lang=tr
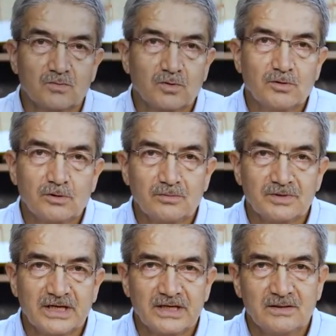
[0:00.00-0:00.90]
Bu
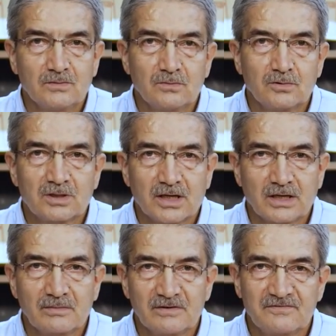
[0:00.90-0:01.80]
bölümde
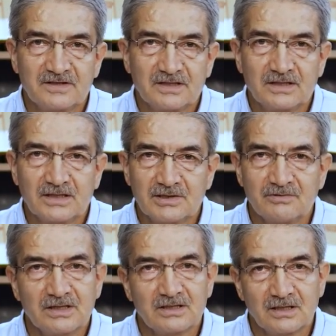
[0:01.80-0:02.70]
mukarebe
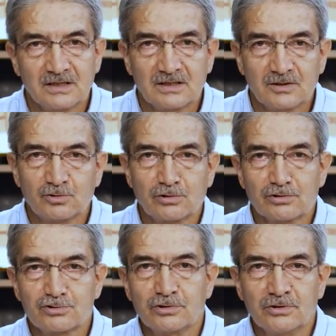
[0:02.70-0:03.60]
fiilleri ve tekit
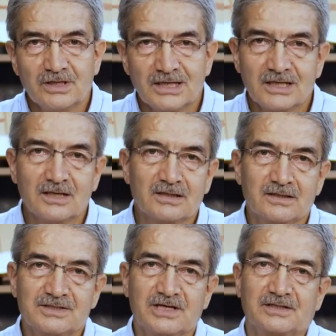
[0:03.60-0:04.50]
konusu ele
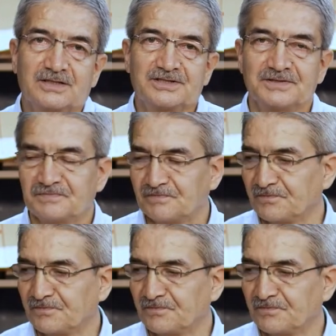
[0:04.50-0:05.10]
alınacaktır.